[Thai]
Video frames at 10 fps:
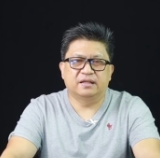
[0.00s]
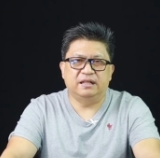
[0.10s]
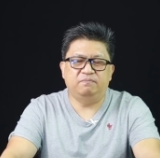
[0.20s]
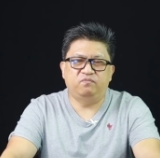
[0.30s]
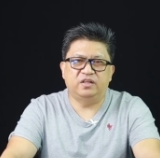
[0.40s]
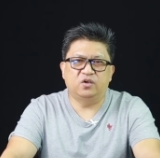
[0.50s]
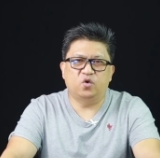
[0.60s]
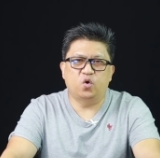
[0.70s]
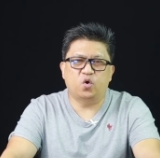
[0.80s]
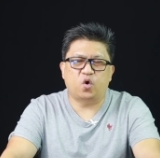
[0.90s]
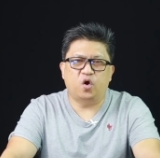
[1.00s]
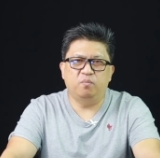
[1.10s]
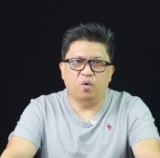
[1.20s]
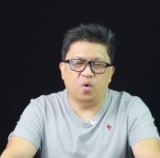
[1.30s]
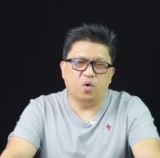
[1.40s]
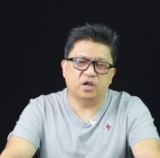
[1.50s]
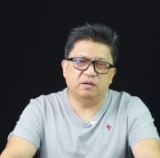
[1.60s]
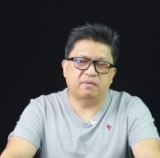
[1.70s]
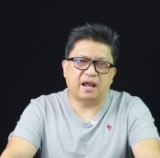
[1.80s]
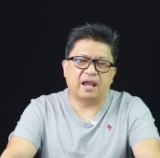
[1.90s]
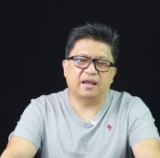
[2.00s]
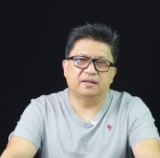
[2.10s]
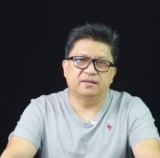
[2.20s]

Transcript: คลิปวิดีโอของโบ ขึ้นมา